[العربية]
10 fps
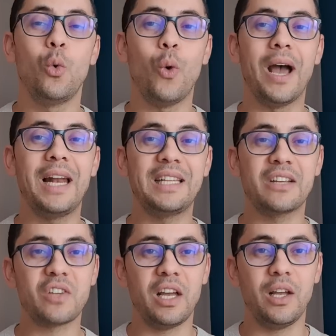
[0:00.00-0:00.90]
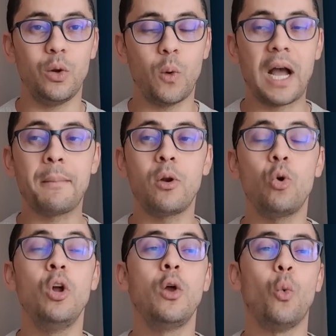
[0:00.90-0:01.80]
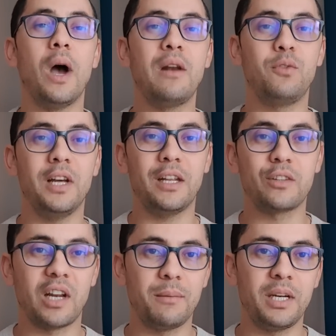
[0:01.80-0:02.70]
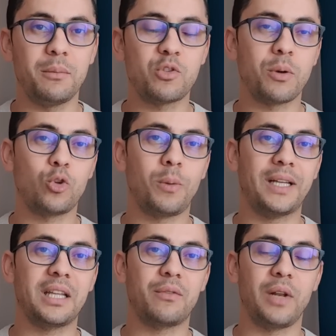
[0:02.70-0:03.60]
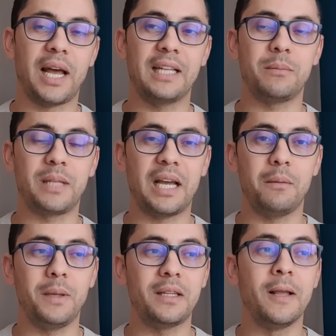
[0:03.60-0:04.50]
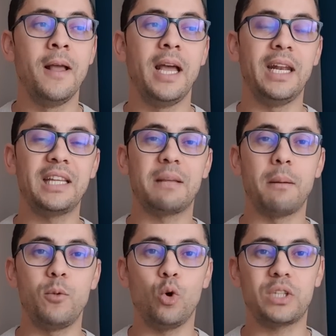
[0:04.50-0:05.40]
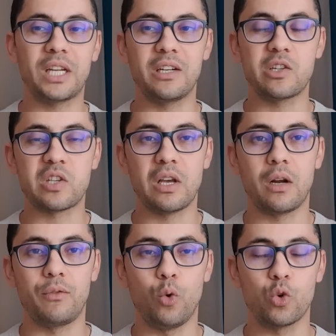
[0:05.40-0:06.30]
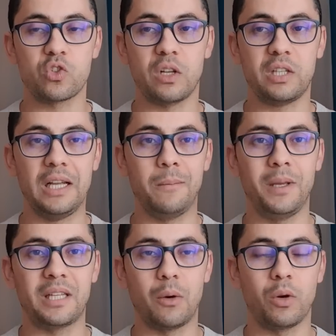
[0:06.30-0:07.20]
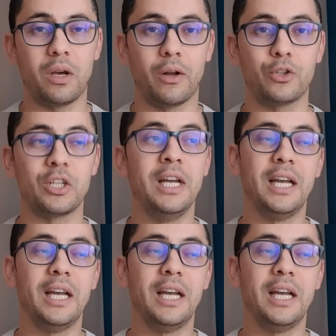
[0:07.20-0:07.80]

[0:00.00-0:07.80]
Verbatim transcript: وهل ده صح اللي هو عمله وهل فعلا طالما ان مش مكتوب عندك في العقد بتاع البيت ان انت ممنوع تركن السياره فوق سطح البيت او الجراج